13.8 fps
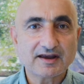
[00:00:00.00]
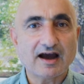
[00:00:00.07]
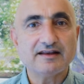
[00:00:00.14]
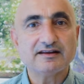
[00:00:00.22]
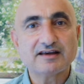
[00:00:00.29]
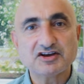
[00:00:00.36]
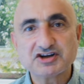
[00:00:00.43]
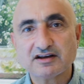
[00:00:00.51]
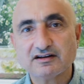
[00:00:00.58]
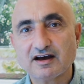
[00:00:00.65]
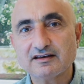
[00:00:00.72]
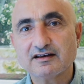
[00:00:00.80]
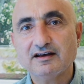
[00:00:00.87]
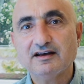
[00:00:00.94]
Yani geçen
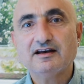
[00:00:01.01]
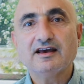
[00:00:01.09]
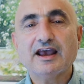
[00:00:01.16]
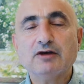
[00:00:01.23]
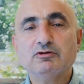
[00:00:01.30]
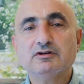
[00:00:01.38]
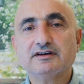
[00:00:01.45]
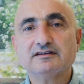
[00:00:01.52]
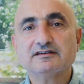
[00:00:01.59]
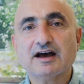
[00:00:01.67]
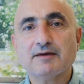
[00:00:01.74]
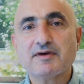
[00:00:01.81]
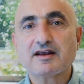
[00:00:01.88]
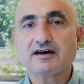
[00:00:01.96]
ay Eylül
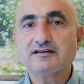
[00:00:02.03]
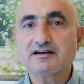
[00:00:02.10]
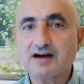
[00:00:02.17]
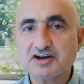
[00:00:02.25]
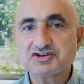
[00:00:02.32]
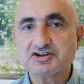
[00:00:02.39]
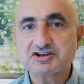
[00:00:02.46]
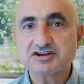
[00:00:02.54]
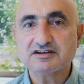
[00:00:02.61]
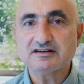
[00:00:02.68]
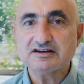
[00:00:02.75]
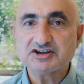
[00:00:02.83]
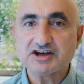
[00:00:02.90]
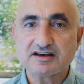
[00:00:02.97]
ayında Amerika'da kaç
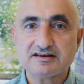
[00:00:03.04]
kişinin işe